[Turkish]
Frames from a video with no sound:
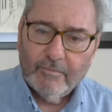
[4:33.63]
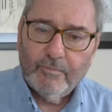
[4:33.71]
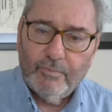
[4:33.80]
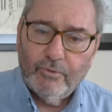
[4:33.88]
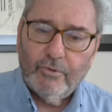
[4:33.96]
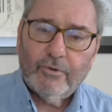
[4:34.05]

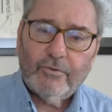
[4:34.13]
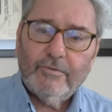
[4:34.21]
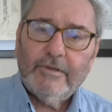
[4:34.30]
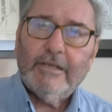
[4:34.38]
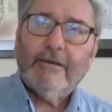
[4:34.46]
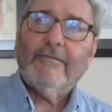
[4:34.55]
büyük
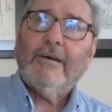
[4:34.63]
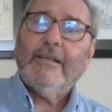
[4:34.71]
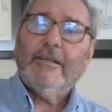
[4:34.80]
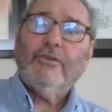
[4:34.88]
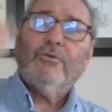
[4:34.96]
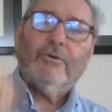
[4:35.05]

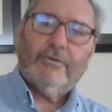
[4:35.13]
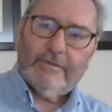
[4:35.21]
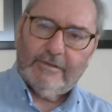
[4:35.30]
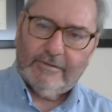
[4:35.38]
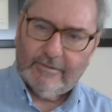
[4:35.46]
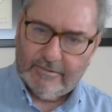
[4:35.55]
nirvana
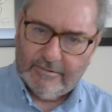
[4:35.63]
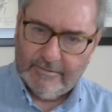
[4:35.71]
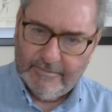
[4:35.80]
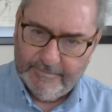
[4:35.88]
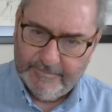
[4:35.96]
noktasıdır.